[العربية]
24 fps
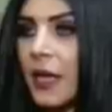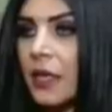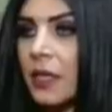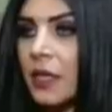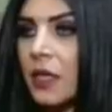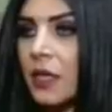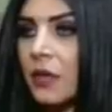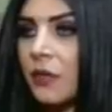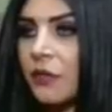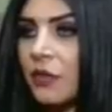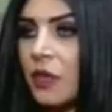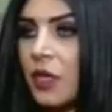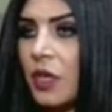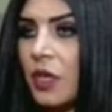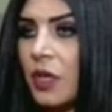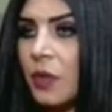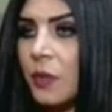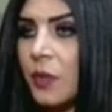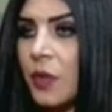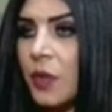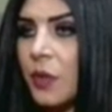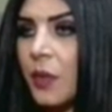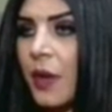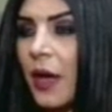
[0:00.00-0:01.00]
يعني
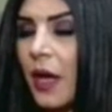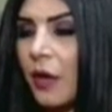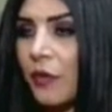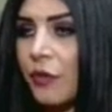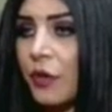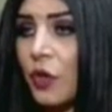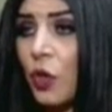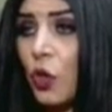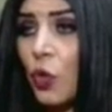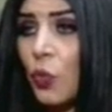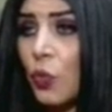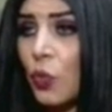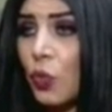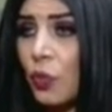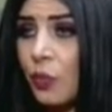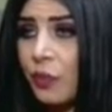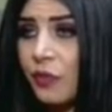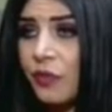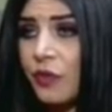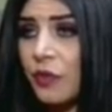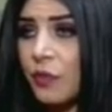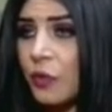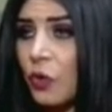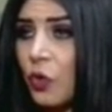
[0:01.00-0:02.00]
في بيبقى في
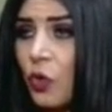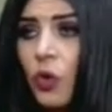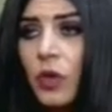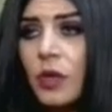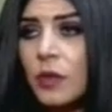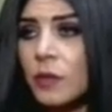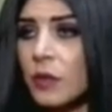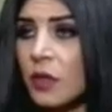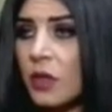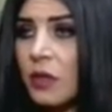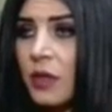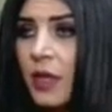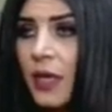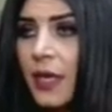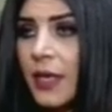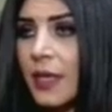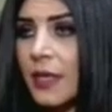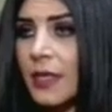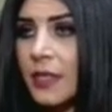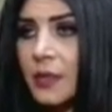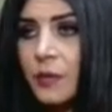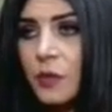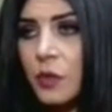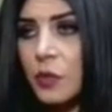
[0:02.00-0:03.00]
حبوب في كل مناطق
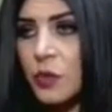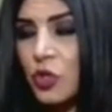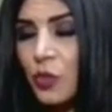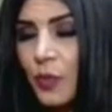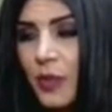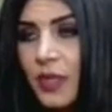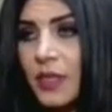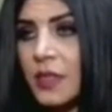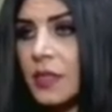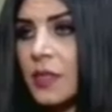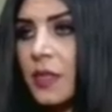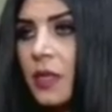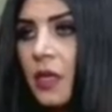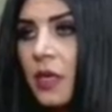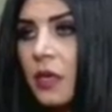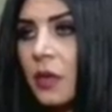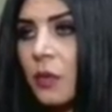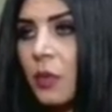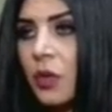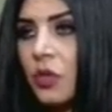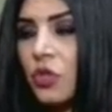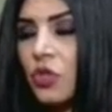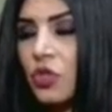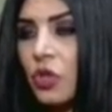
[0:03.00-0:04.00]
الجسم صح. مش بس
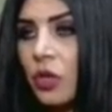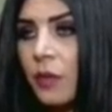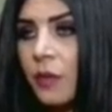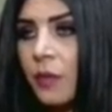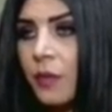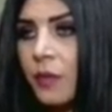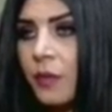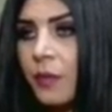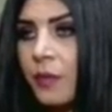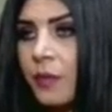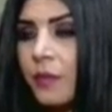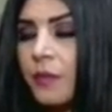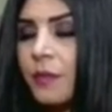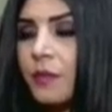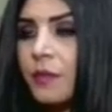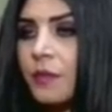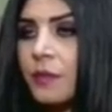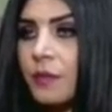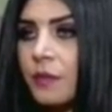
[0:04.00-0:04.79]
البشره مظبوط هو